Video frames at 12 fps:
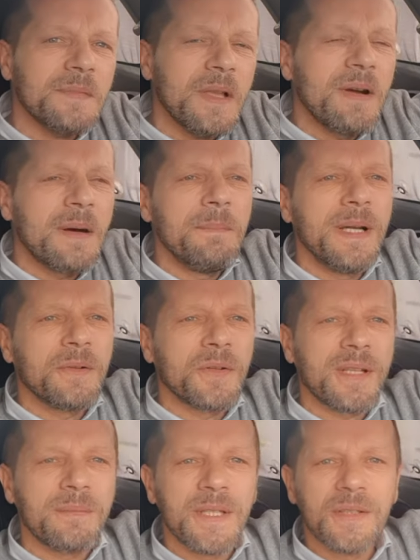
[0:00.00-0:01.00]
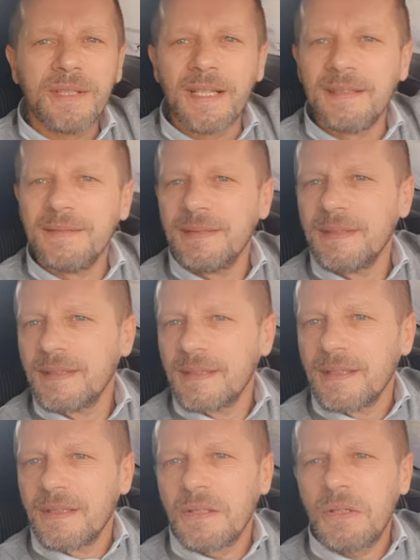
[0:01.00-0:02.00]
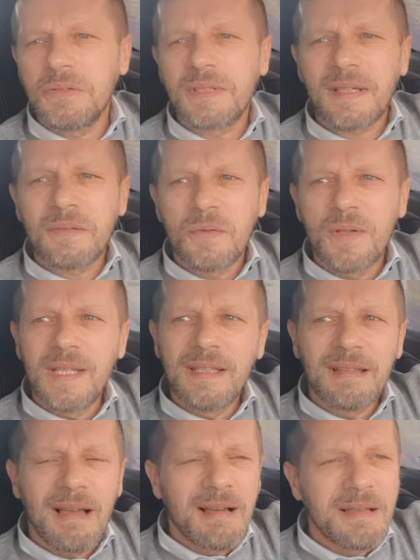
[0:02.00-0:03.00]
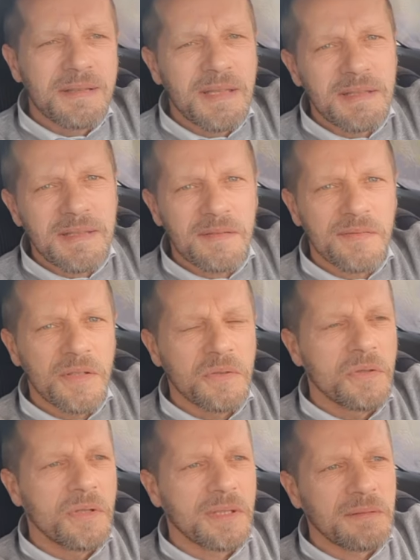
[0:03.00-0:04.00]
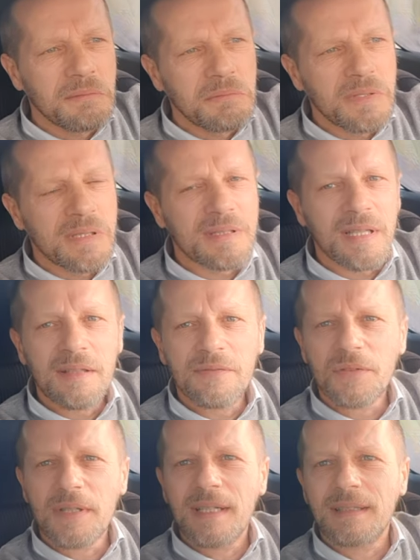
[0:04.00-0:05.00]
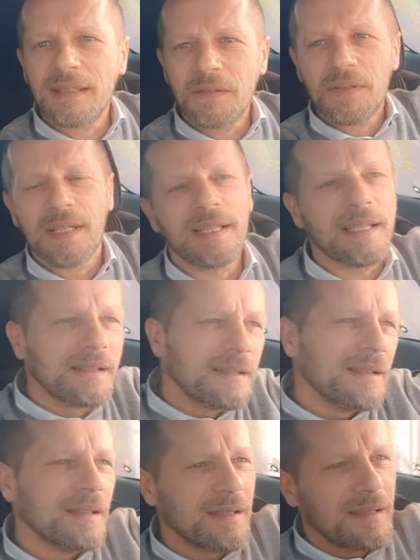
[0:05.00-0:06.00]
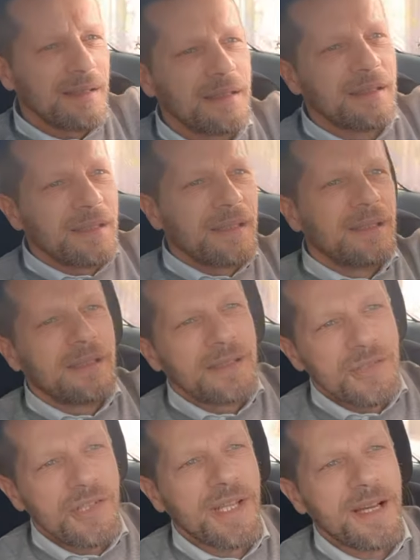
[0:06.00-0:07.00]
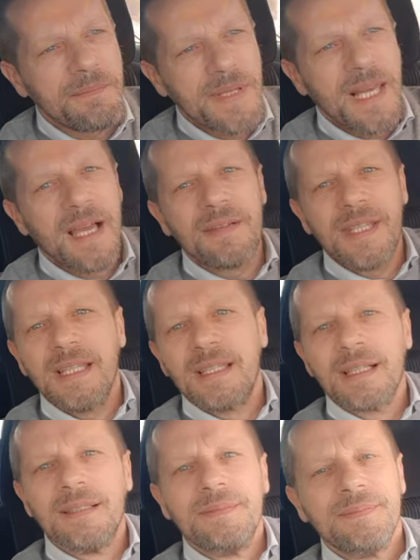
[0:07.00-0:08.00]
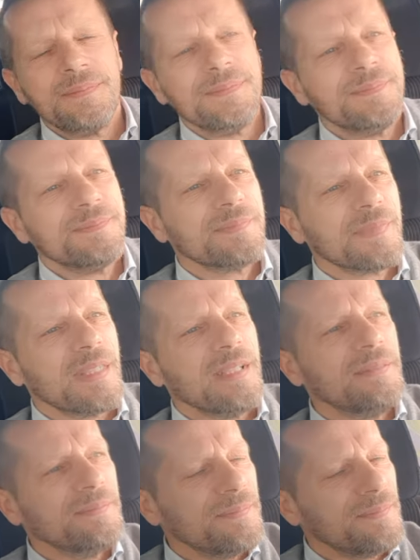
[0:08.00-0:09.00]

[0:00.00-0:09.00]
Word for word: vabbè cuore mio dai con tranquillità senza figure una telefonata non è che ci cambia la vita eh.